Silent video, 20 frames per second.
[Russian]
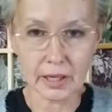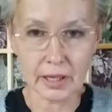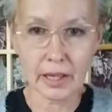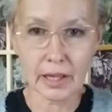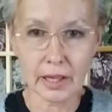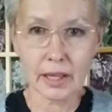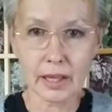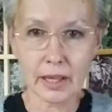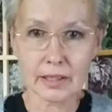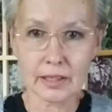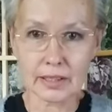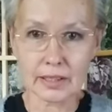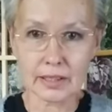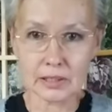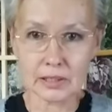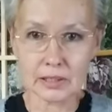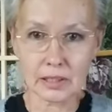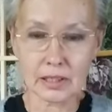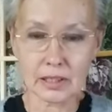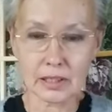Это
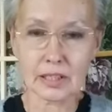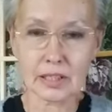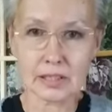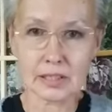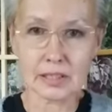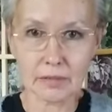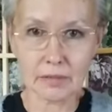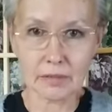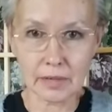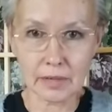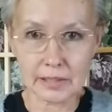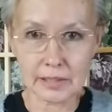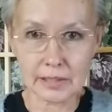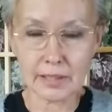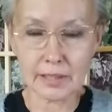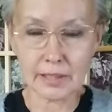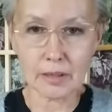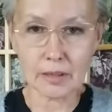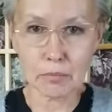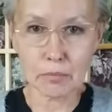основатель
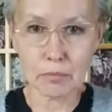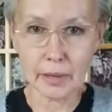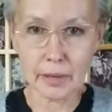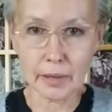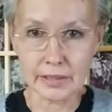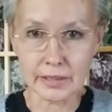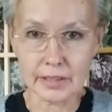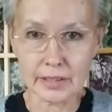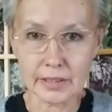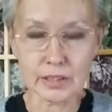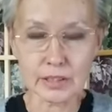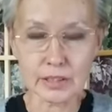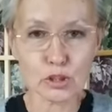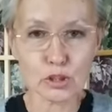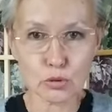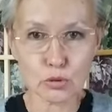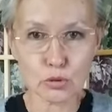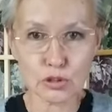компании «Источник